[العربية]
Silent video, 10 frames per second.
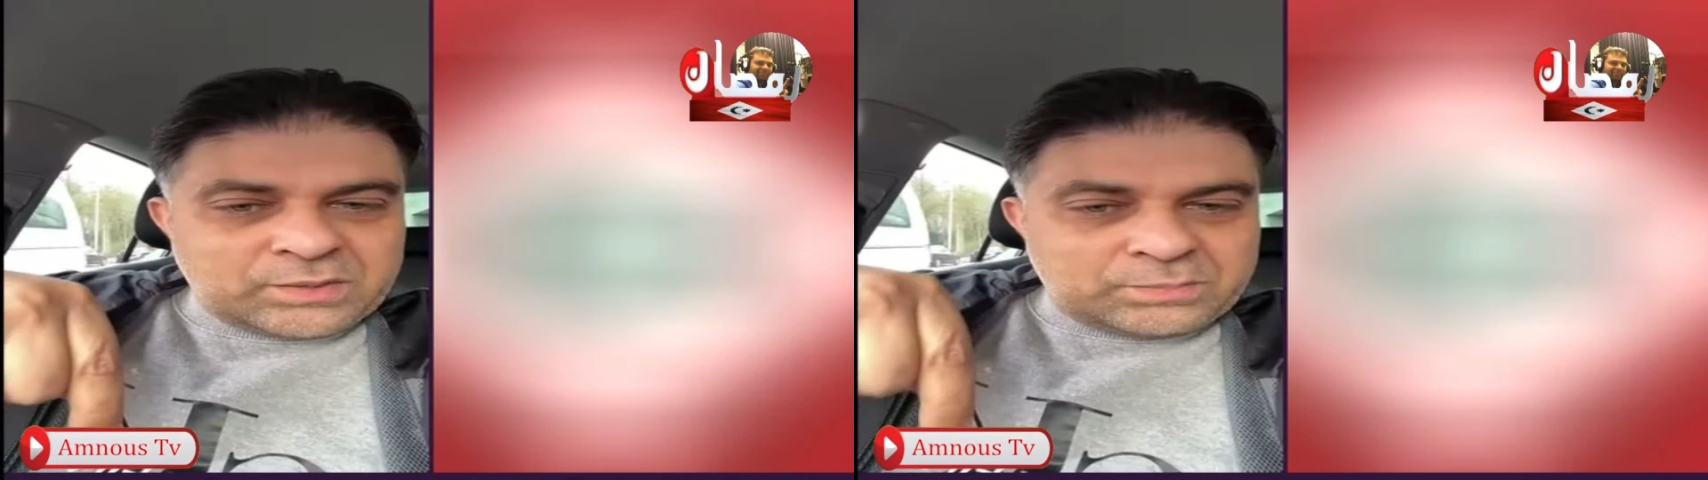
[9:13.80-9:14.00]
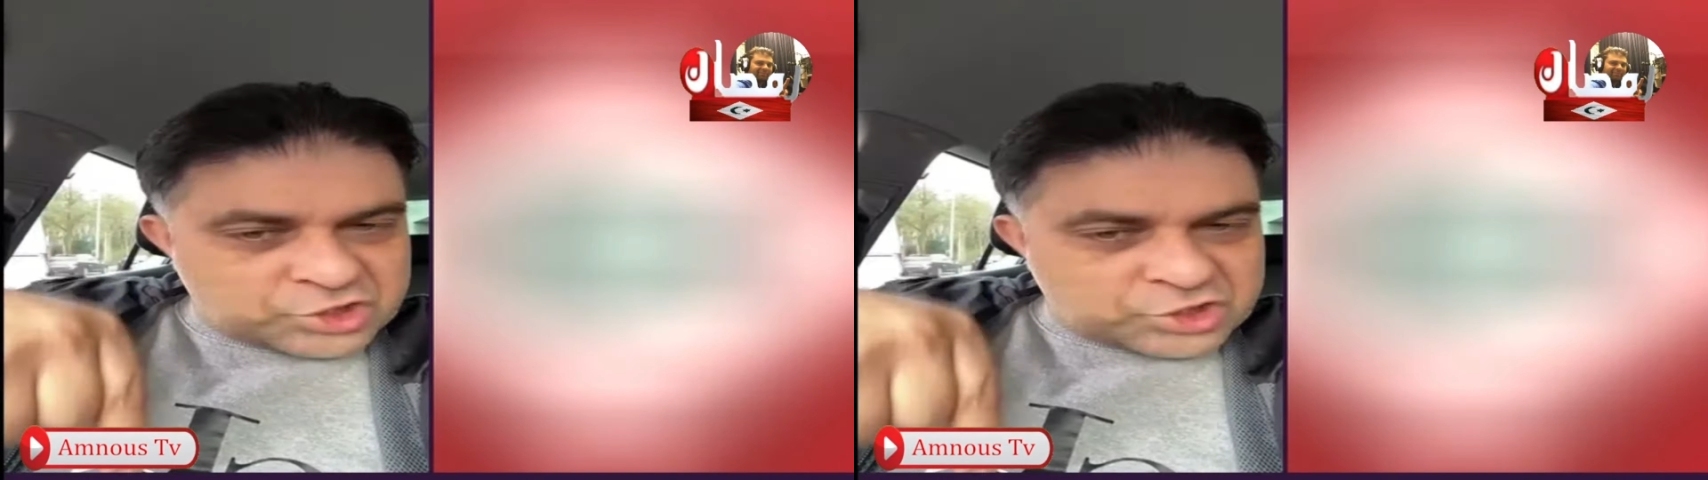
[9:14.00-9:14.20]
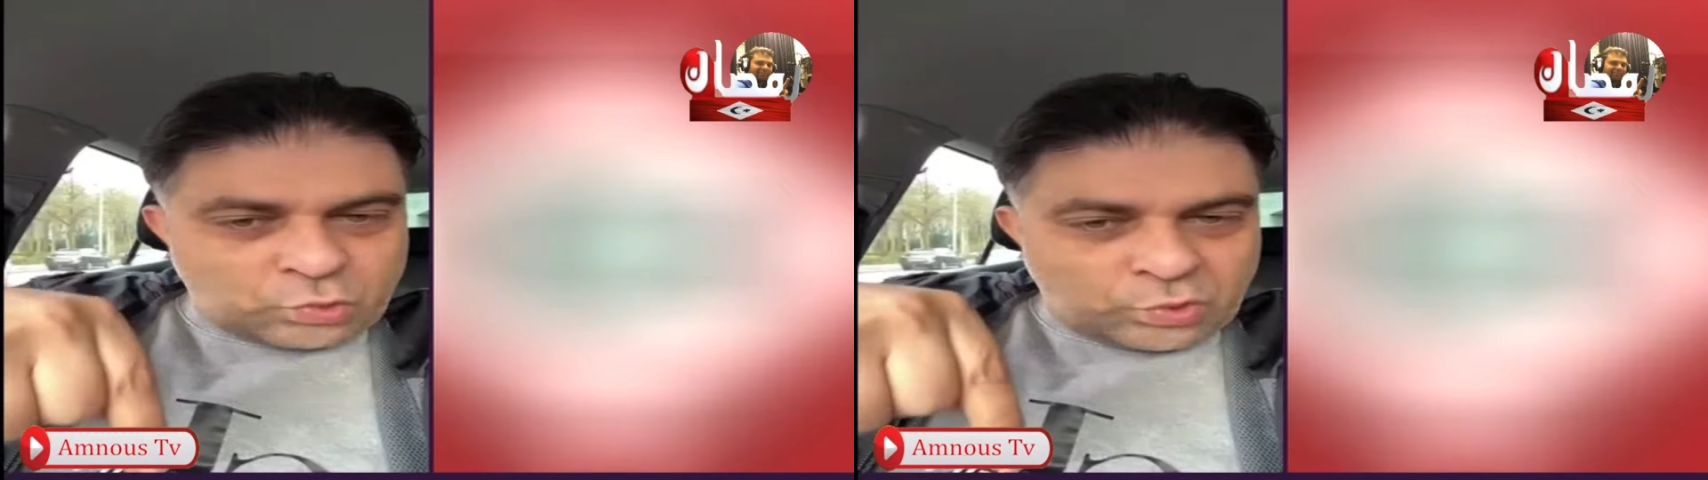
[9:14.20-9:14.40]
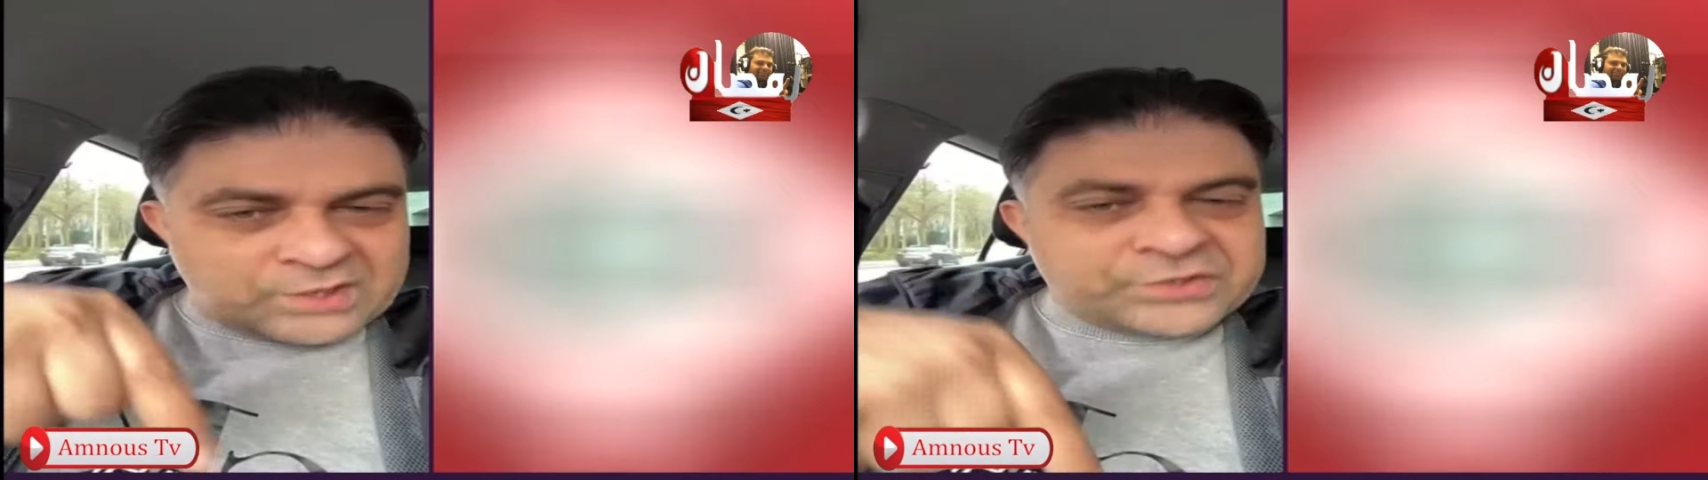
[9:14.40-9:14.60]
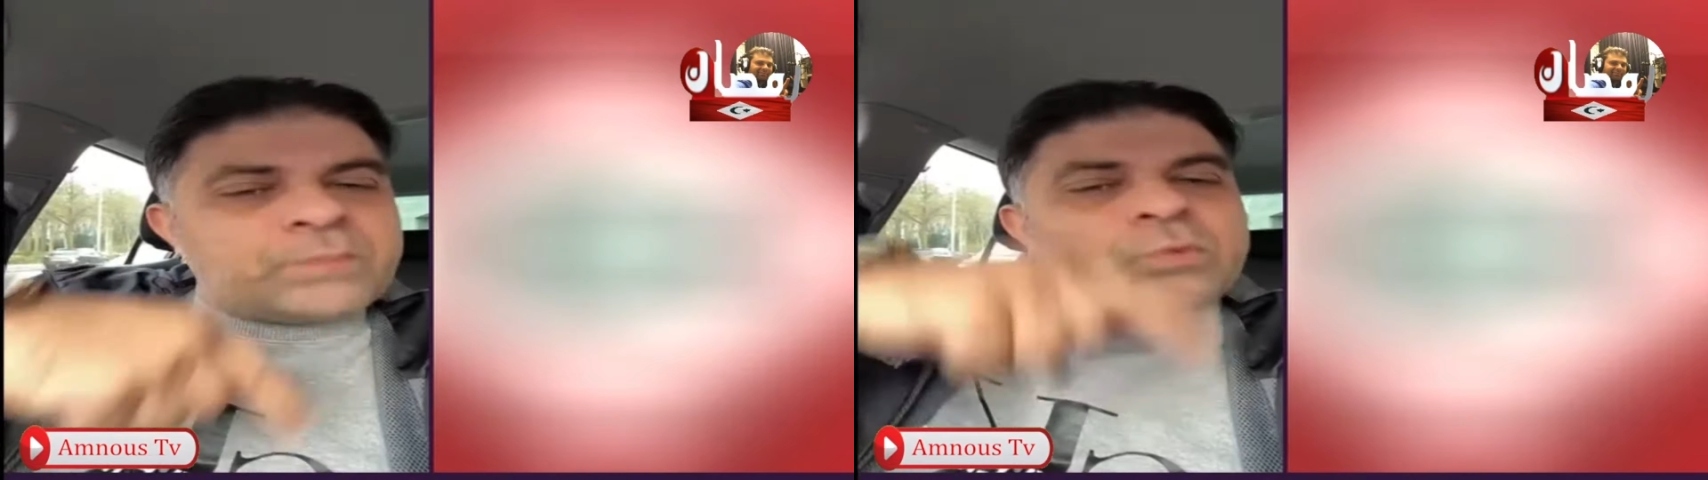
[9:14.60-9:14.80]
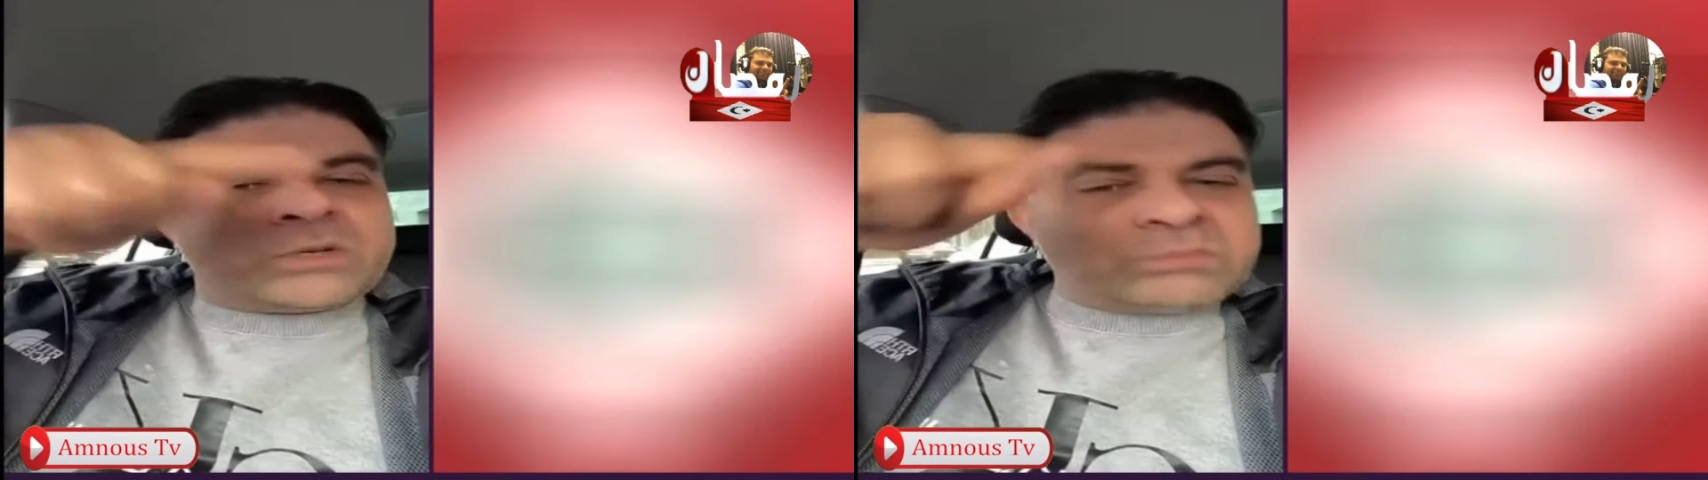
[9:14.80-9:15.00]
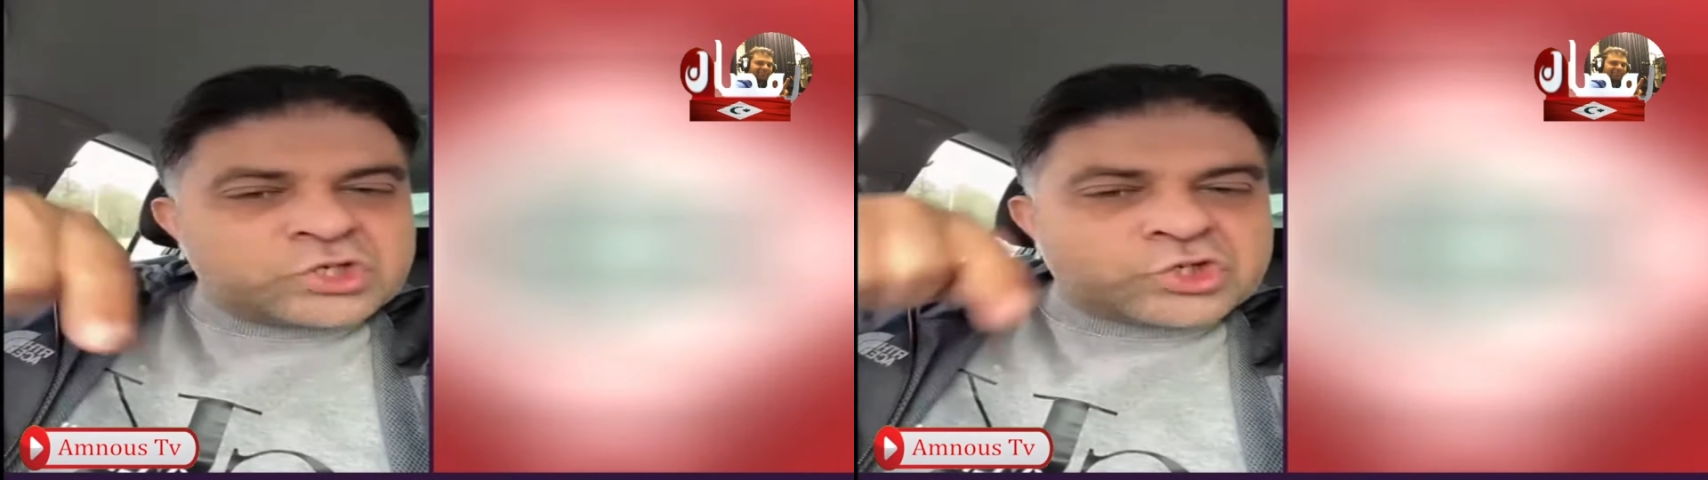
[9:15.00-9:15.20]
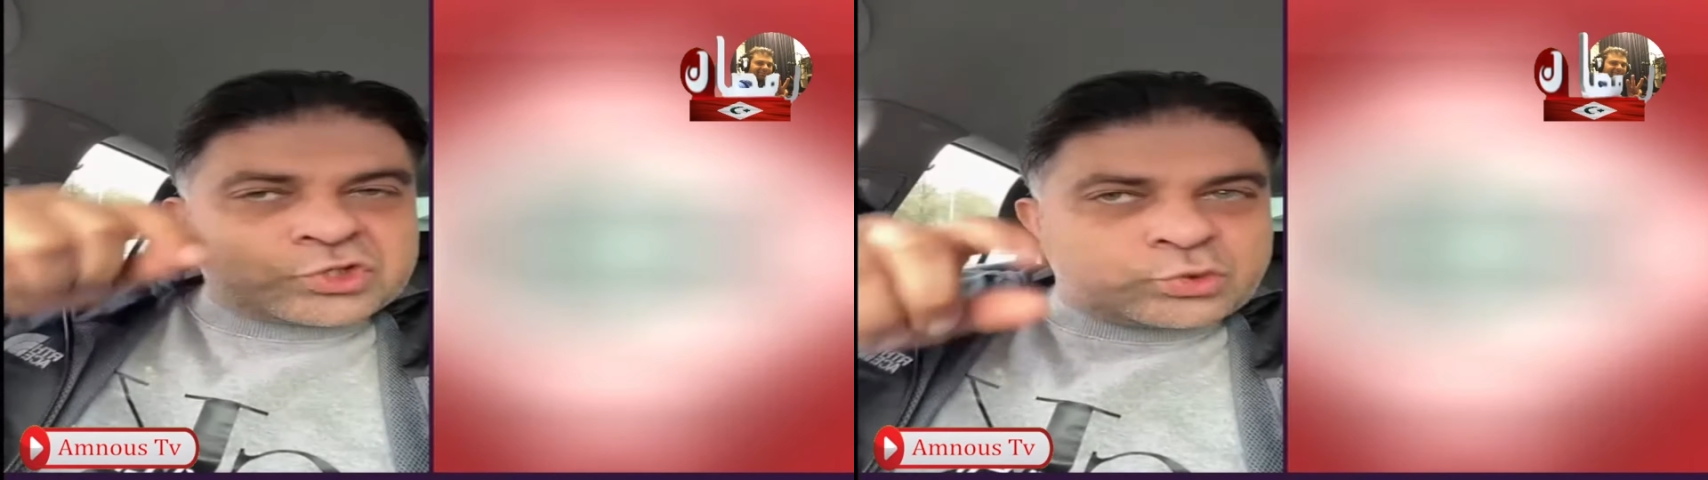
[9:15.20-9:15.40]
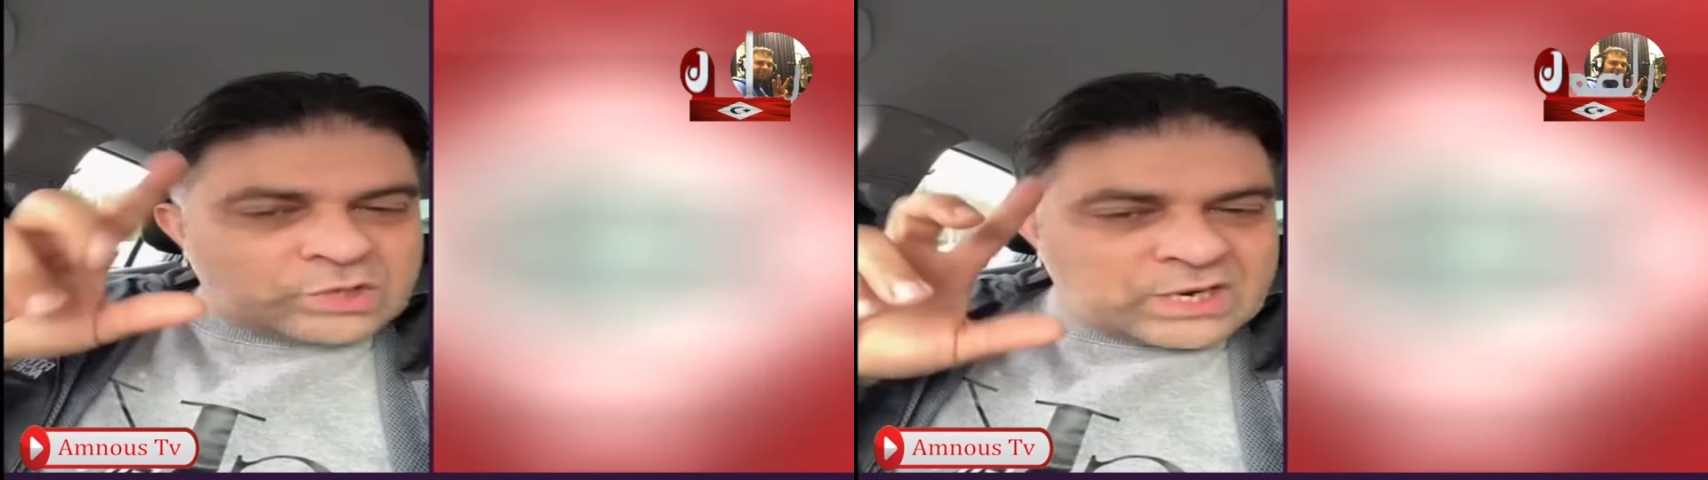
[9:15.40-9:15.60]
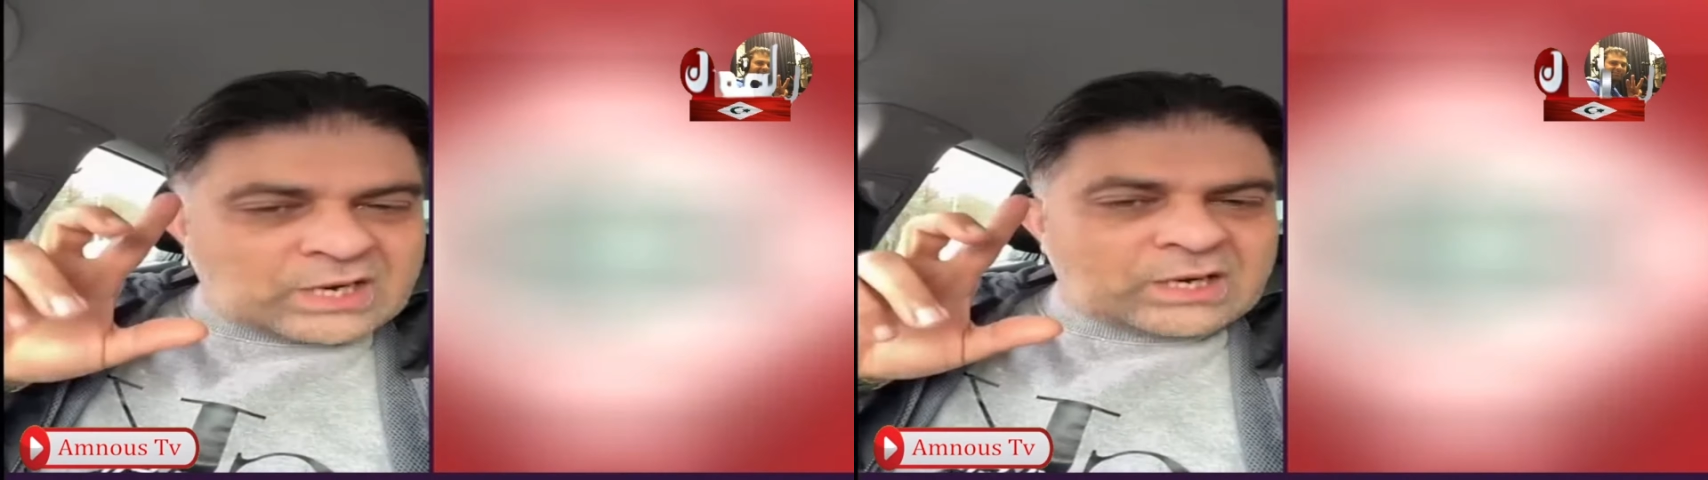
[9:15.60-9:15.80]
ماشي دي هولندا مهم كي
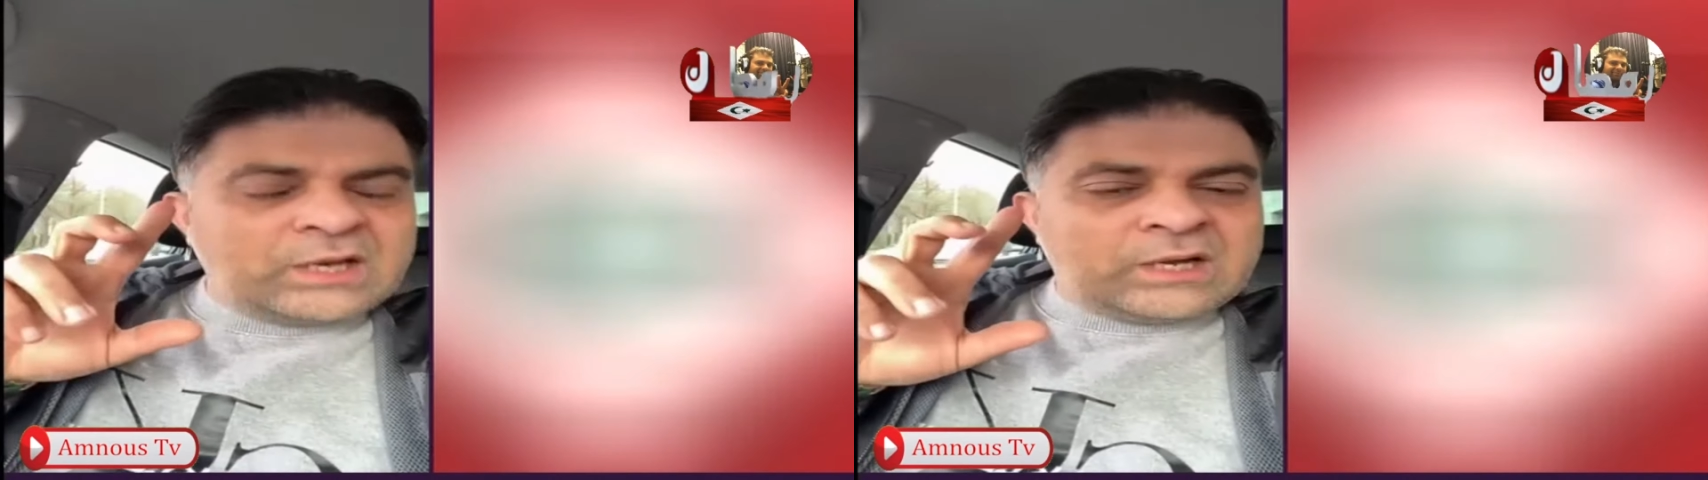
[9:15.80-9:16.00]
الدوله